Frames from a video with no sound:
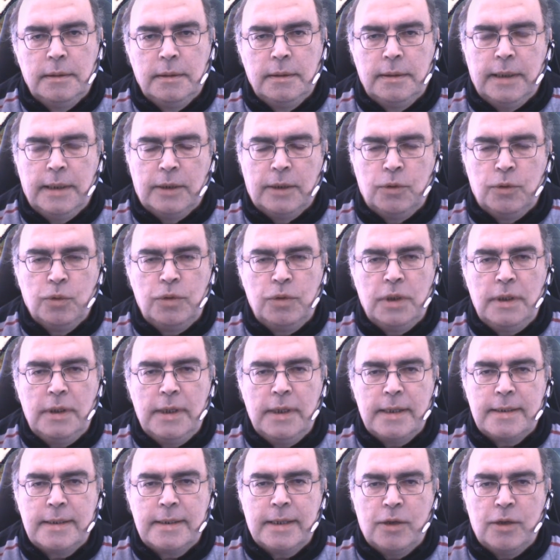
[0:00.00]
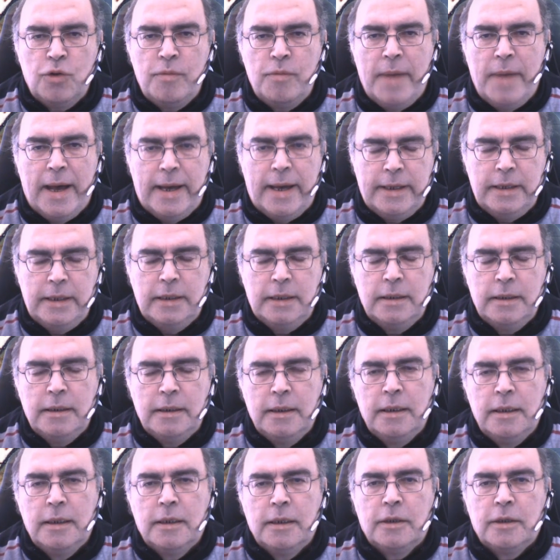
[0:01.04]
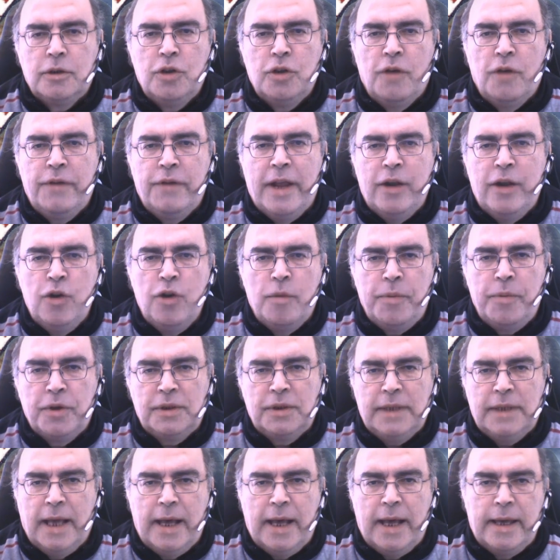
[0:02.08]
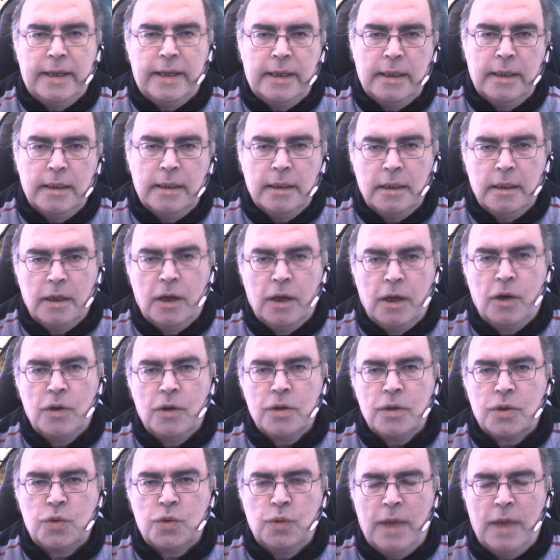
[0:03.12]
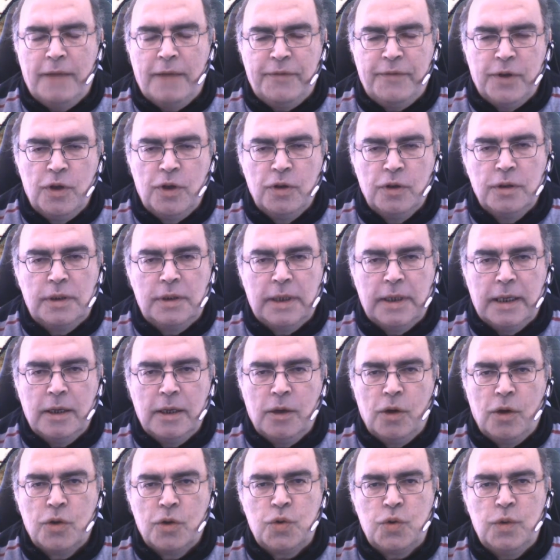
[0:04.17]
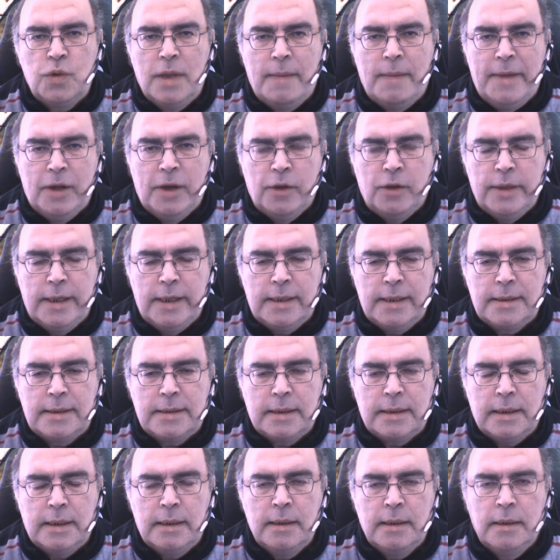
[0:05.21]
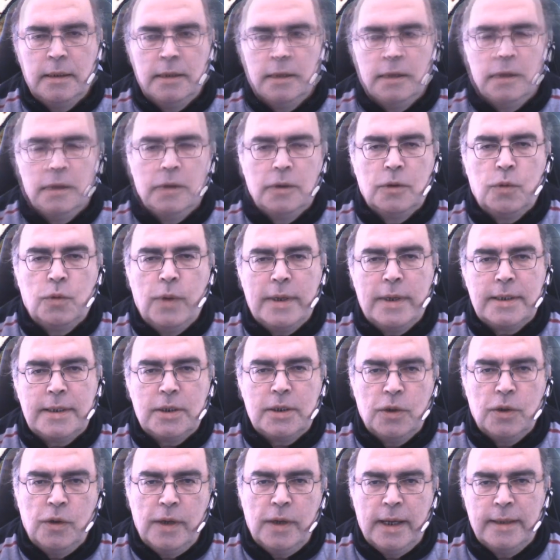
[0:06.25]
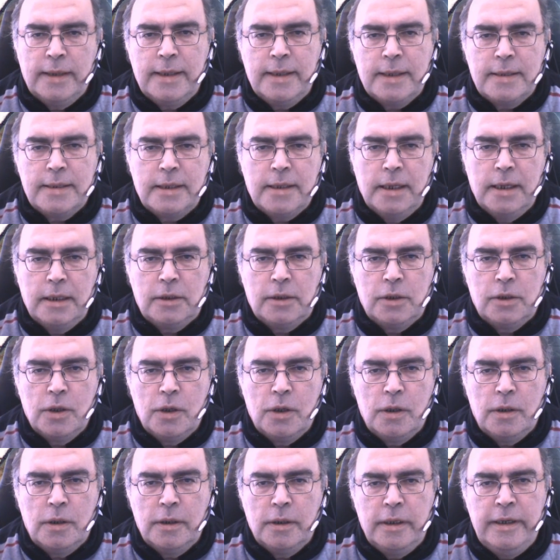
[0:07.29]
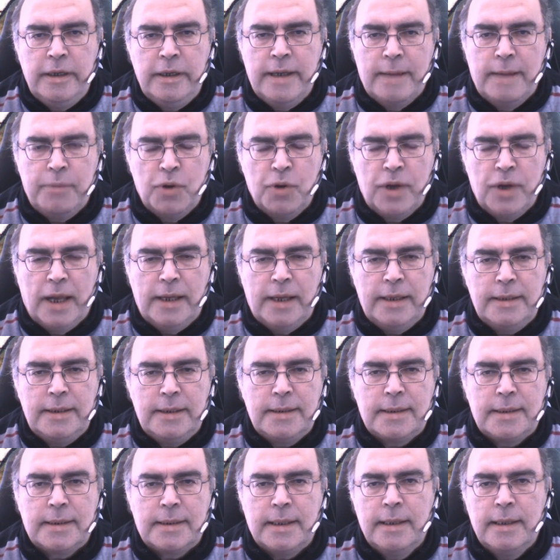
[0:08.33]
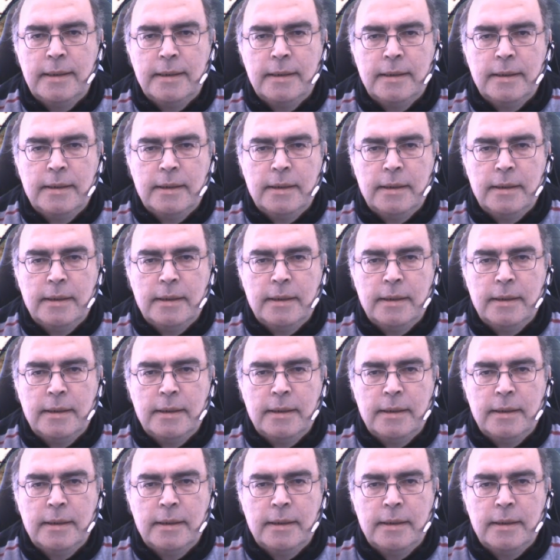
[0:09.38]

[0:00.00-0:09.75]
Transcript: che tutti gli esseri umani dovranno portare o sulla fronte o sulla mano destra. Questo è descritto in Apocalisse